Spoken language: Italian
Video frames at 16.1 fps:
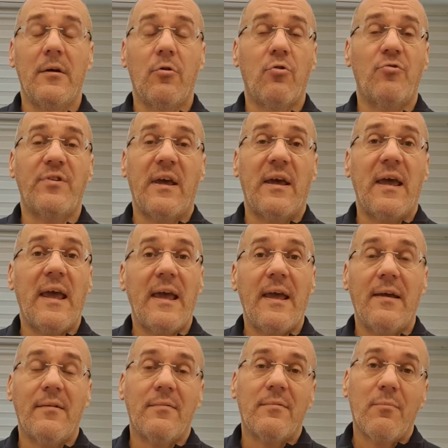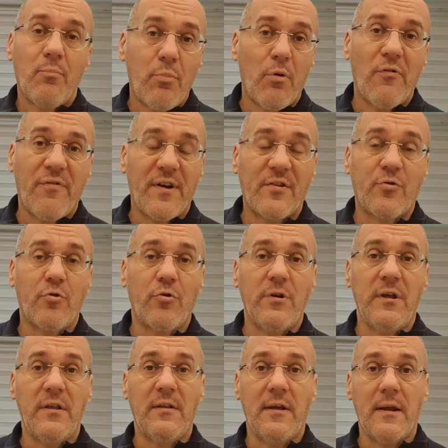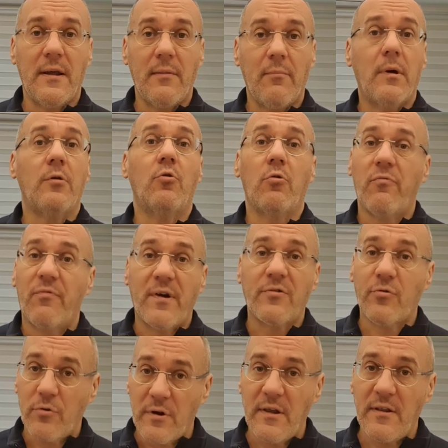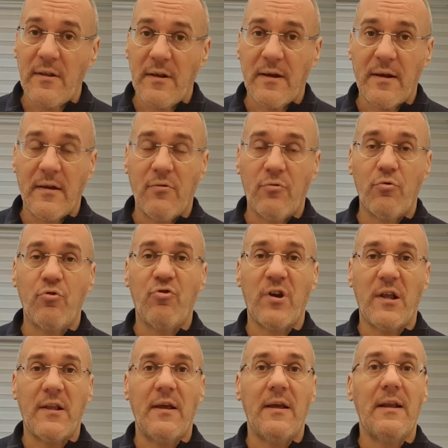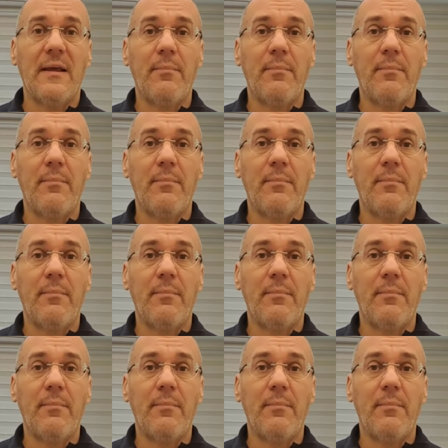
Cos'è? È, può far sorridere, ma non fa sorridere a chi succede,